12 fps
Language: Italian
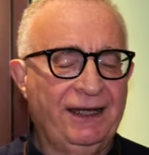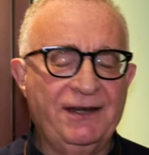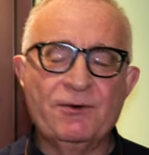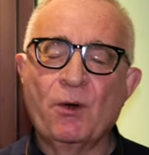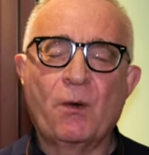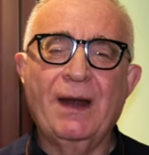
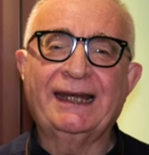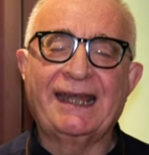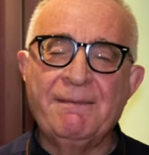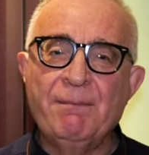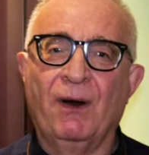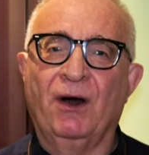In un
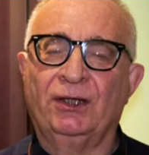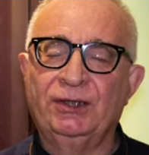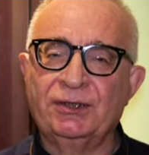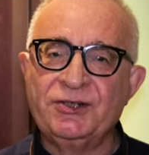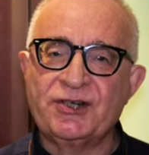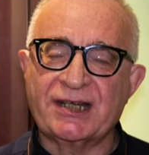qualche
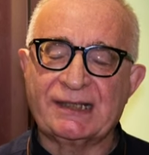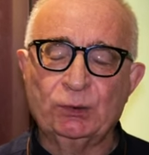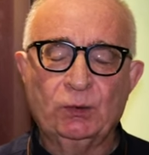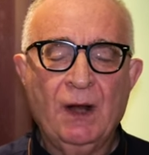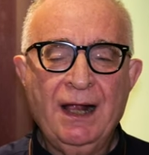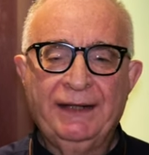modo
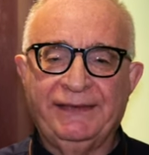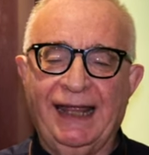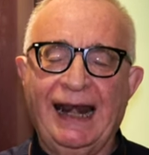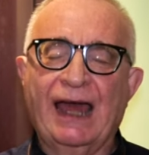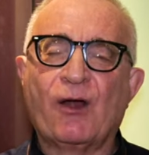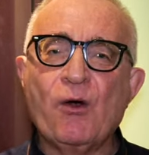Gesù,
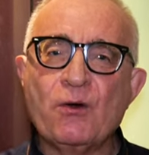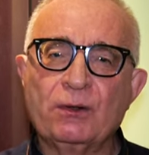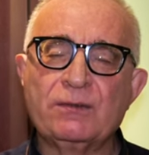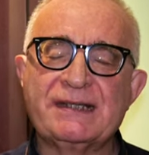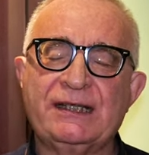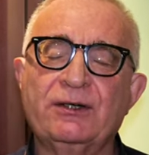nella
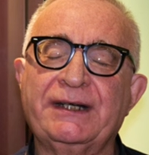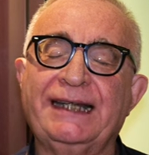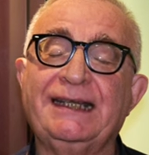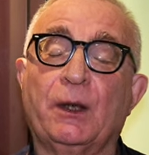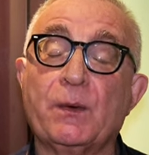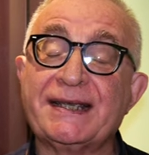
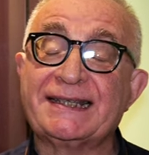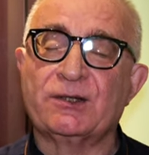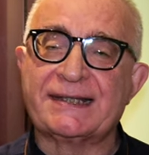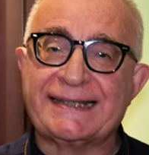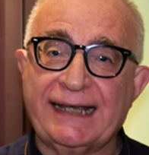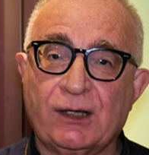conclusione di
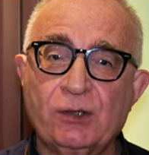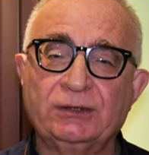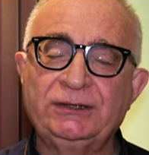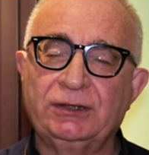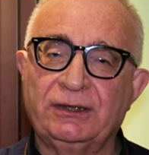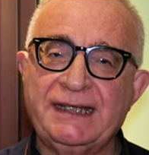questo
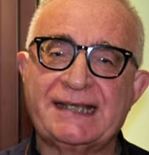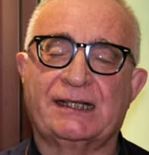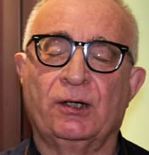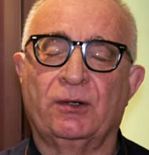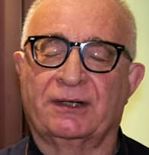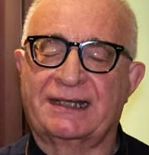secondo
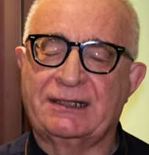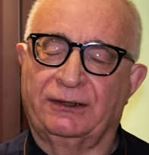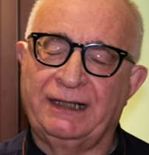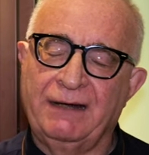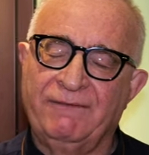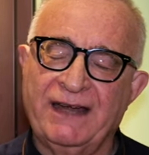
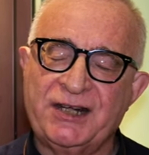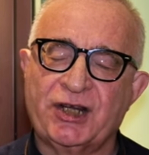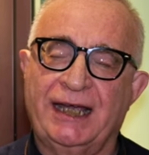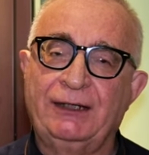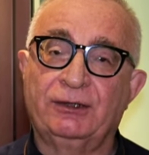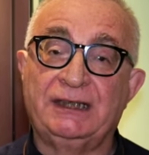discorso del
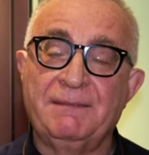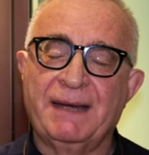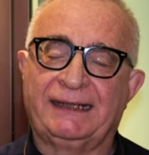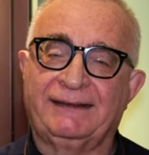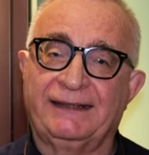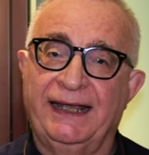Vangelo di
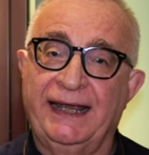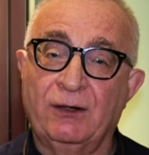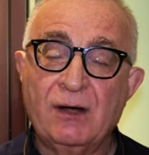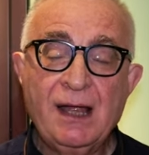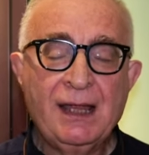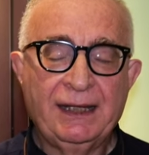
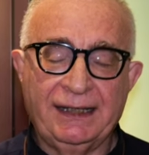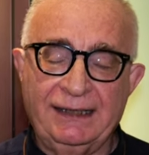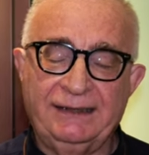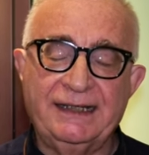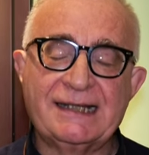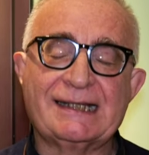Matteo,
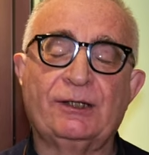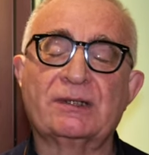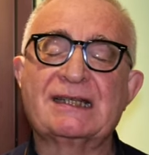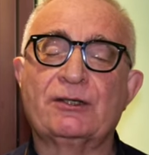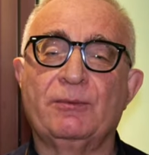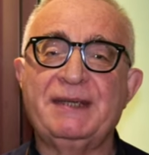il
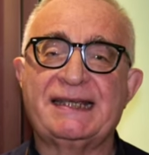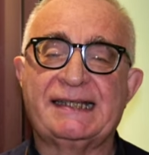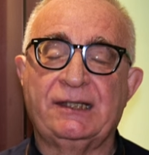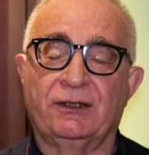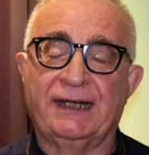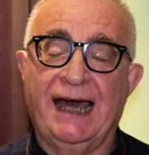discorso
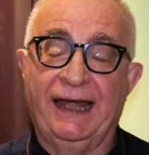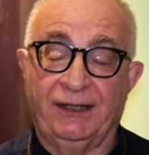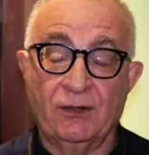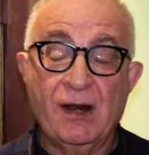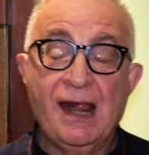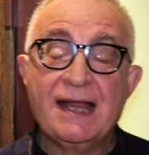
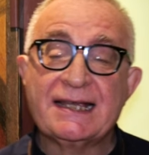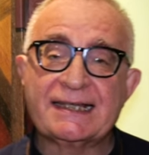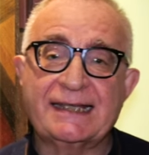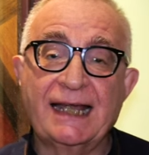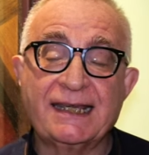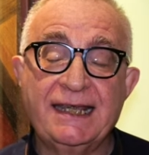missionario,
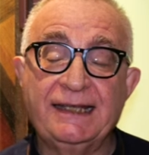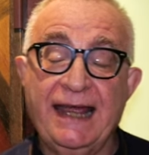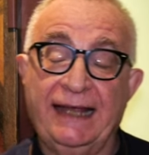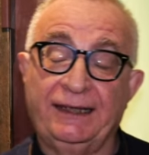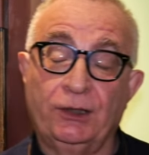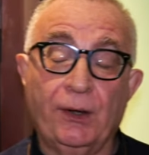sta
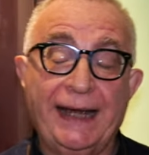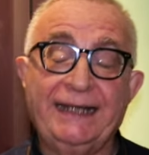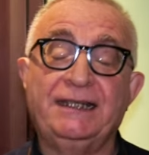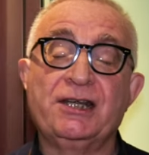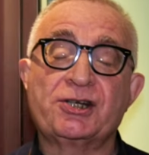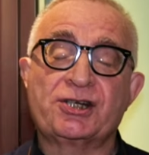chiedendo
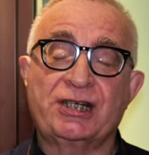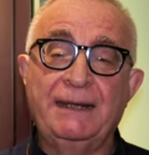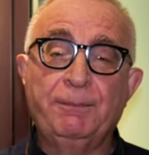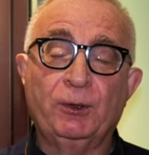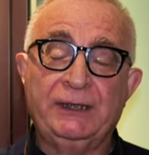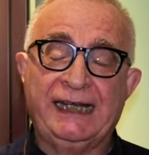ai
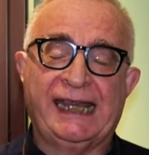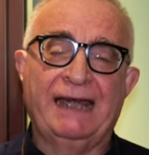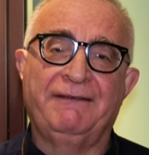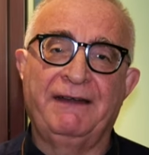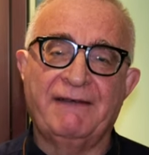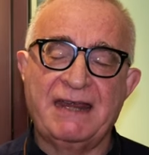discepoli che
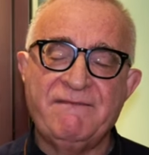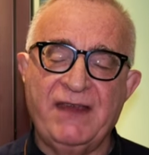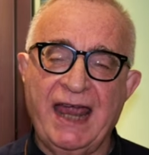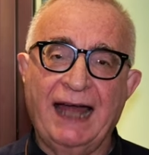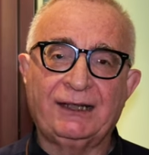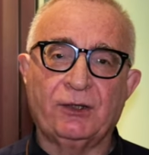aveva
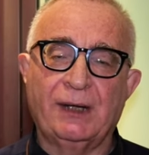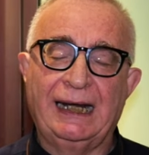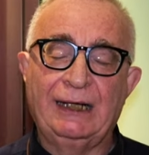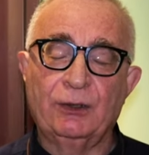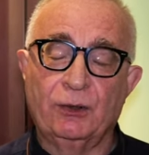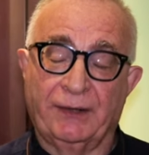inviato
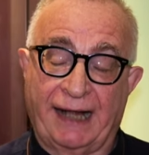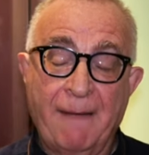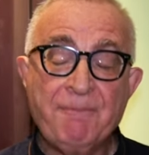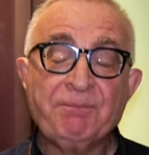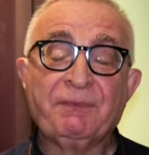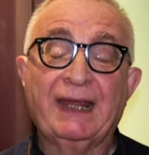
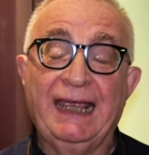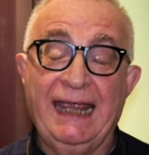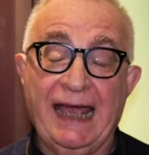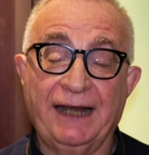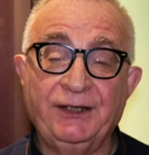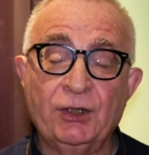allora
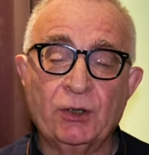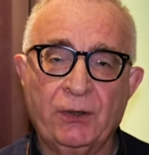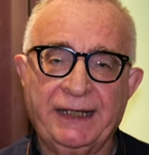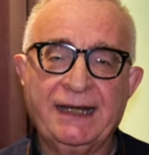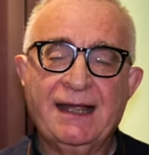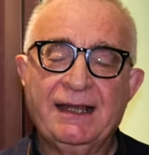e a
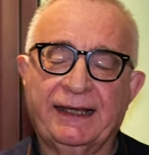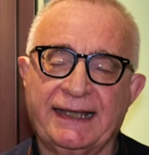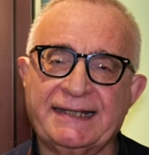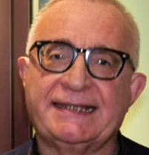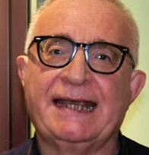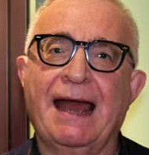noi
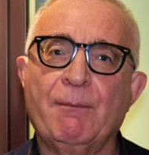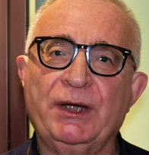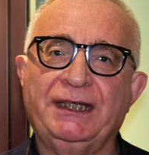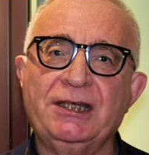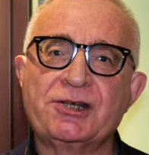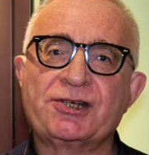che siamo
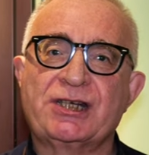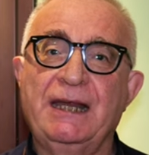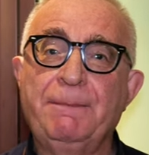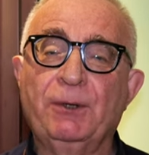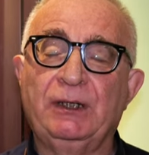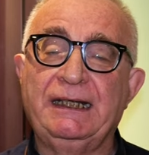i
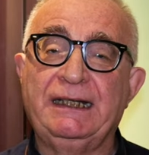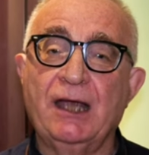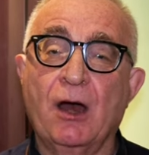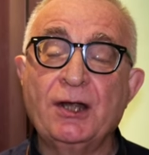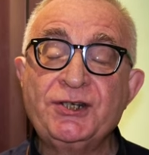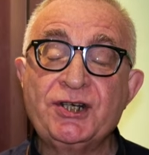discepoli
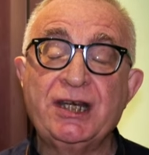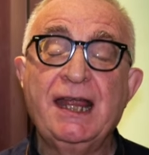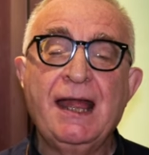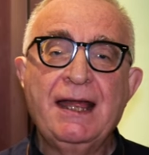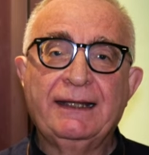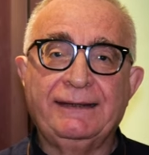di oggi
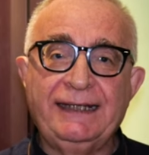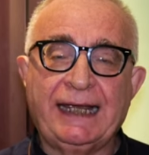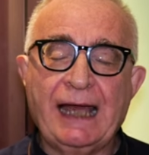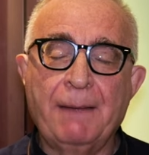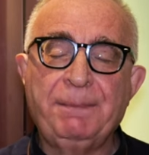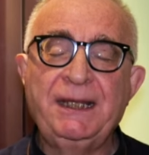di
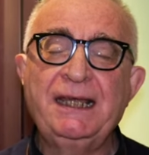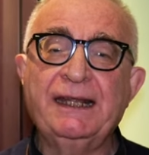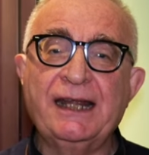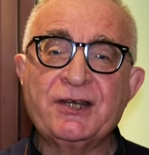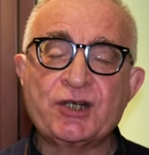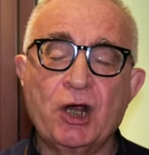
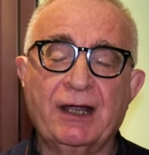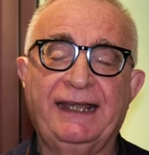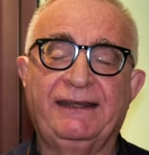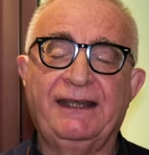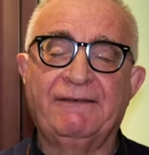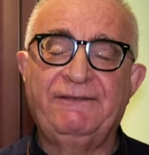capire ciò
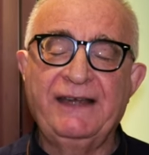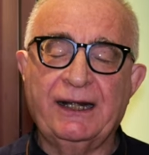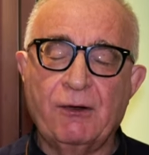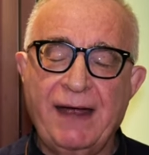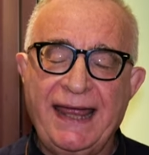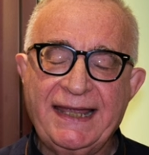che
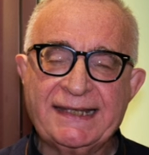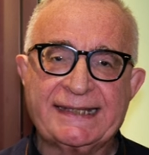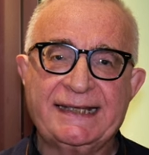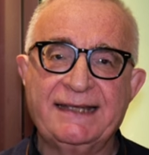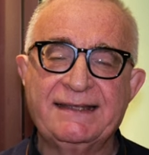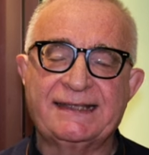davvero è
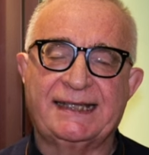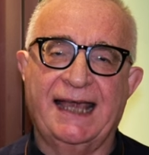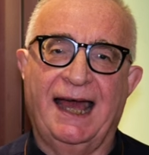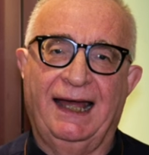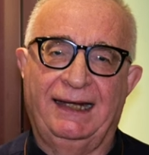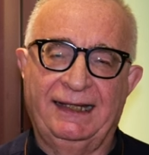
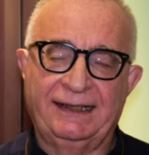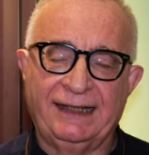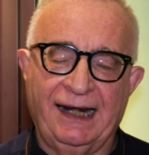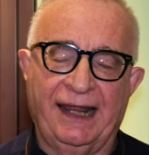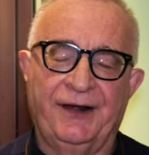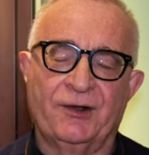essenziale
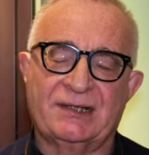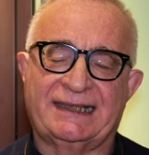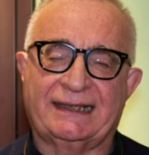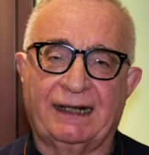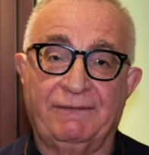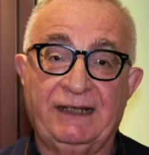nella
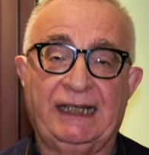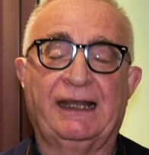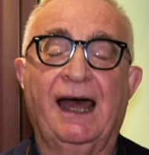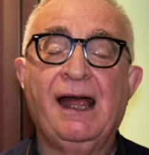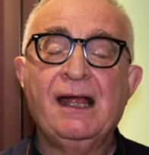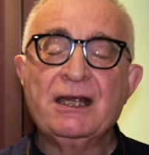nostra
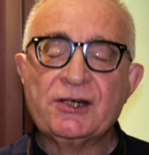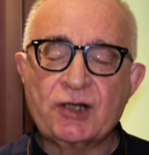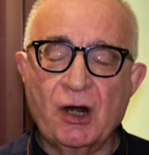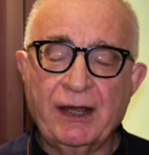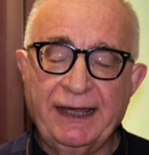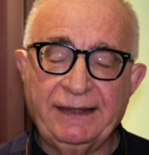vita,
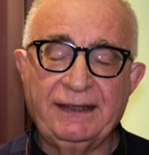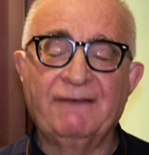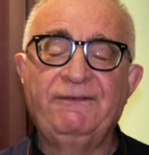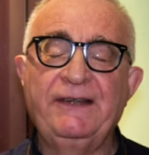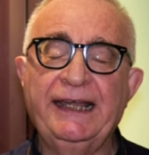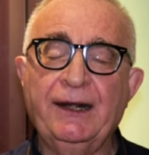ciò che
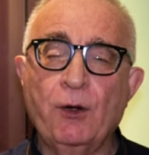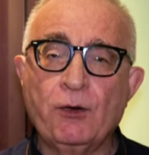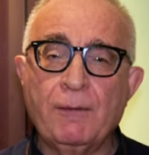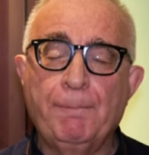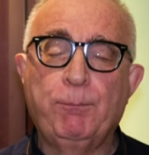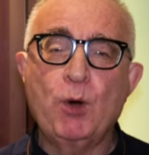davvero
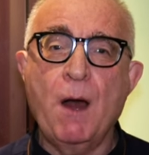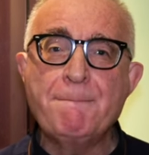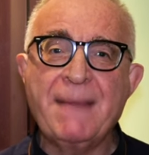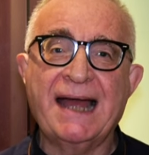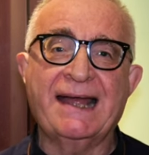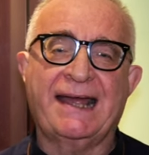non può
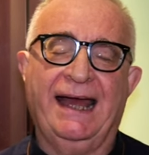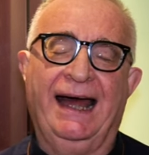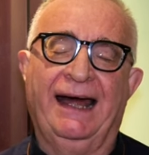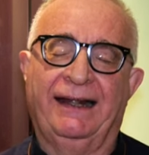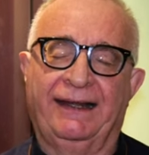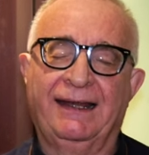
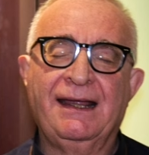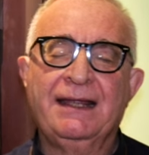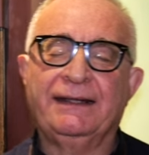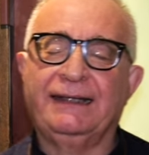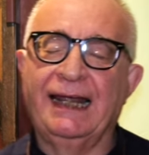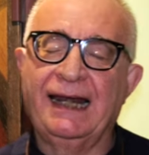mancare
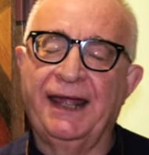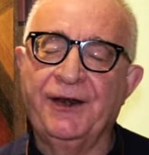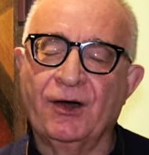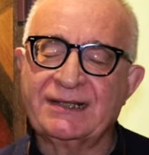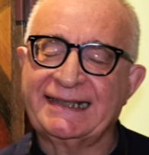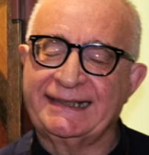nella
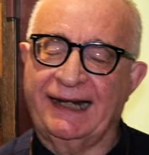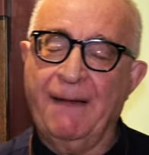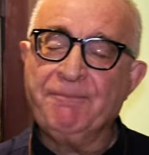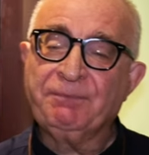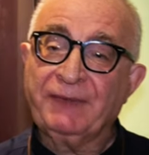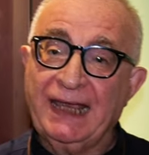
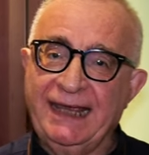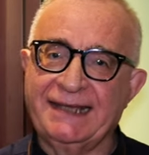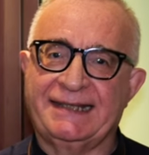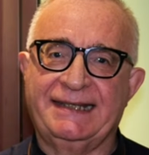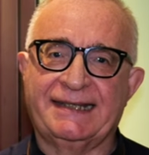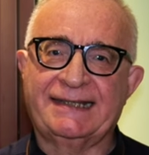nostra
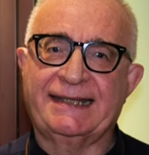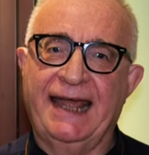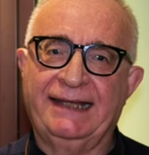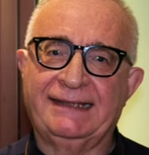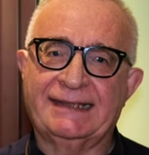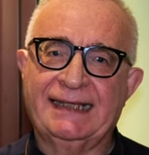
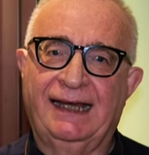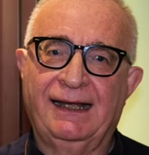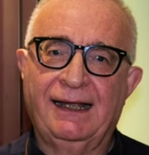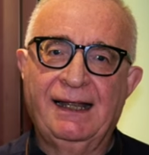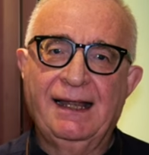esistenza.